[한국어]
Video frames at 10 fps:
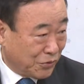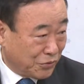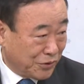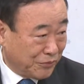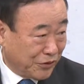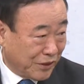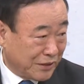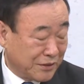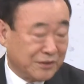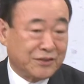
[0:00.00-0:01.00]

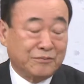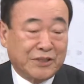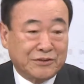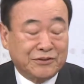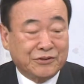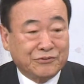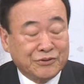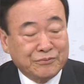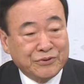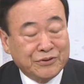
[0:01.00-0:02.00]
교수님들이라든지
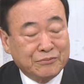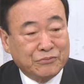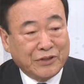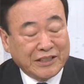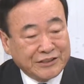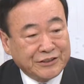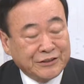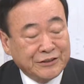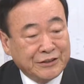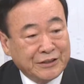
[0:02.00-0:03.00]
인천발전연구원 분들을 모아서